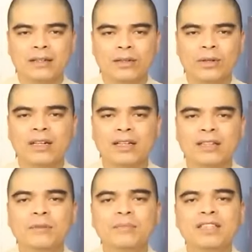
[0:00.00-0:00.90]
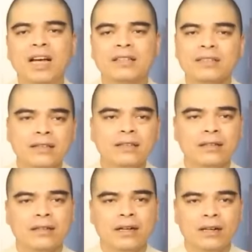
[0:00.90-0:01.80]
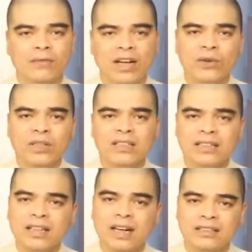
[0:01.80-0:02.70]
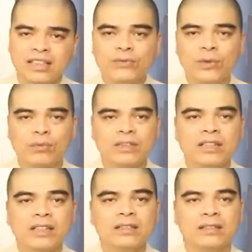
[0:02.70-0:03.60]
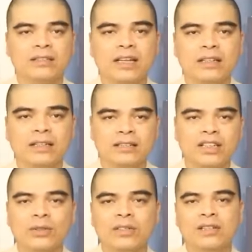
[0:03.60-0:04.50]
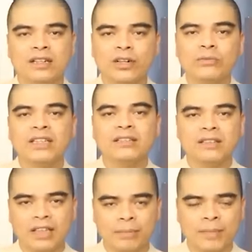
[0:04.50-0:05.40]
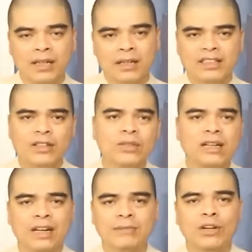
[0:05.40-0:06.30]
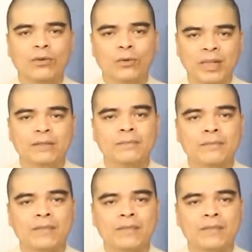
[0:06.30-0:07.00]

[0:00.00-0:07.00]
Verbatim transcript: có được cái tâm trạng tích cực và luôn sẵn sàng chinh phục những cái thử thách trên con đường công danh sự nghiệp, trên con đường làm giàu của mình.